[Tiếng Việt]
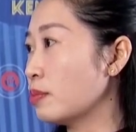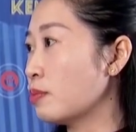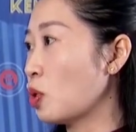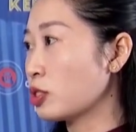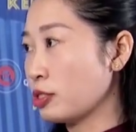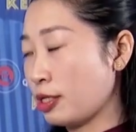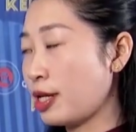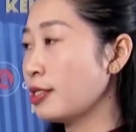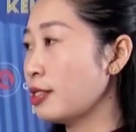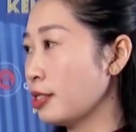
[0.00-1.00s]
Bộ trưởng
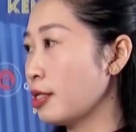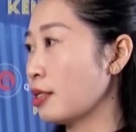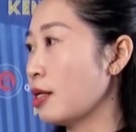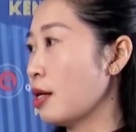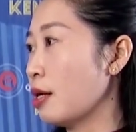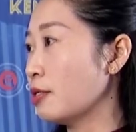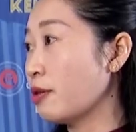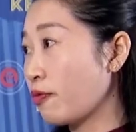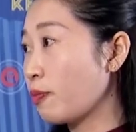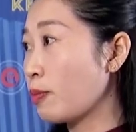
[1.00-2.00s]
đã nhìn nhận được